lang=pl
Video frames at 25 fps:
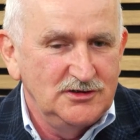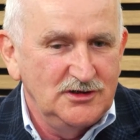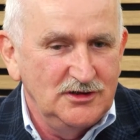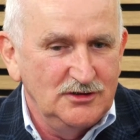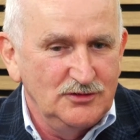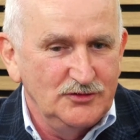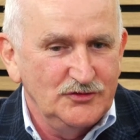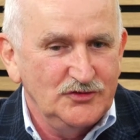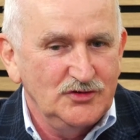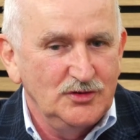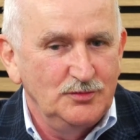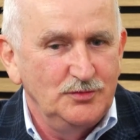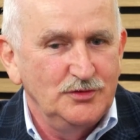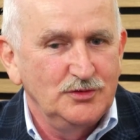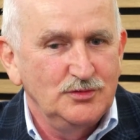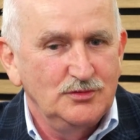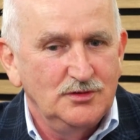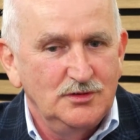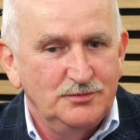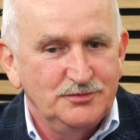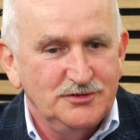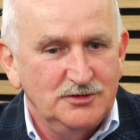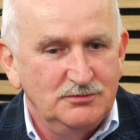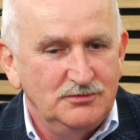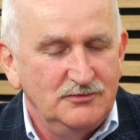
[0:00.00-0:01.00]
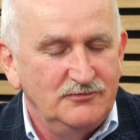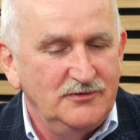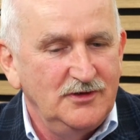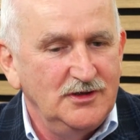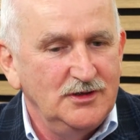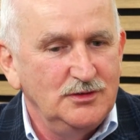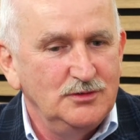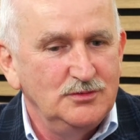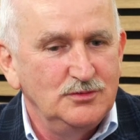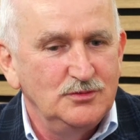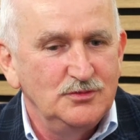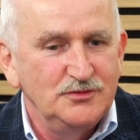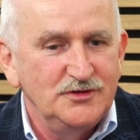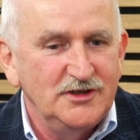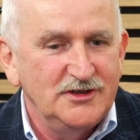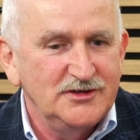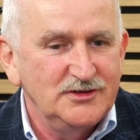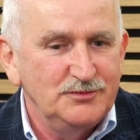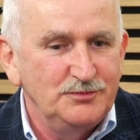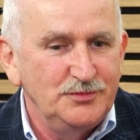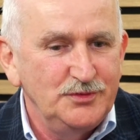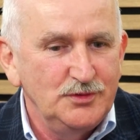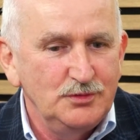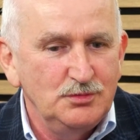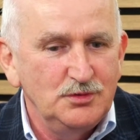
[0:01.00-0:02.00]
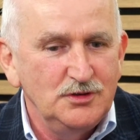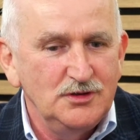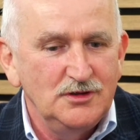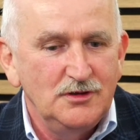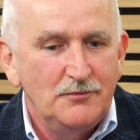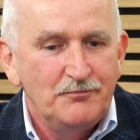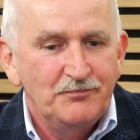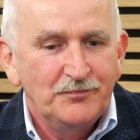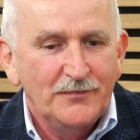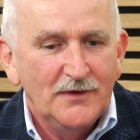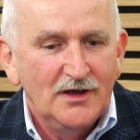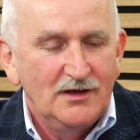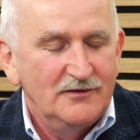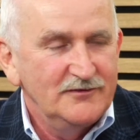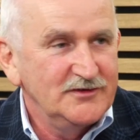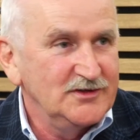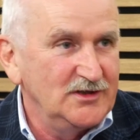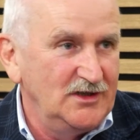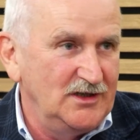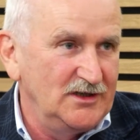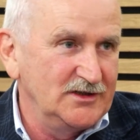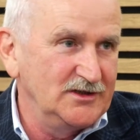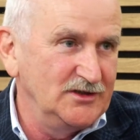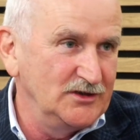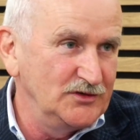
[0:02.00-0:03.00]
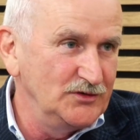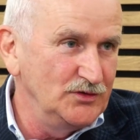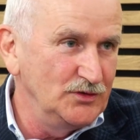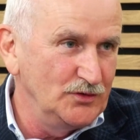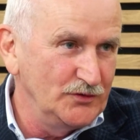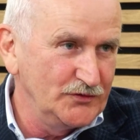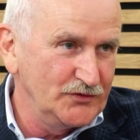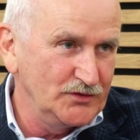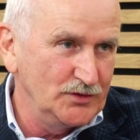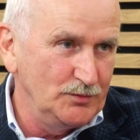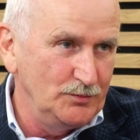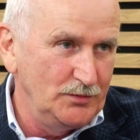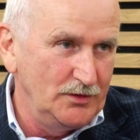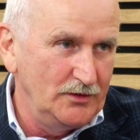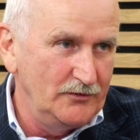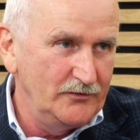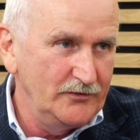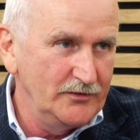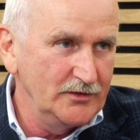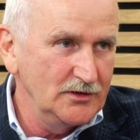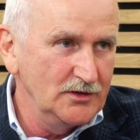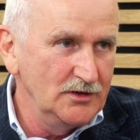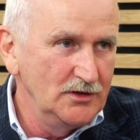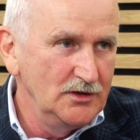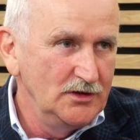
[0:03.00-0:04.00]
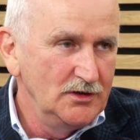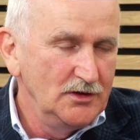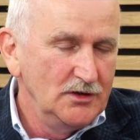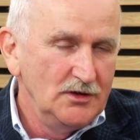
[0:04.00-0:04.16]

te osoby, które przebywają u nas, były w salach jednoosobowych,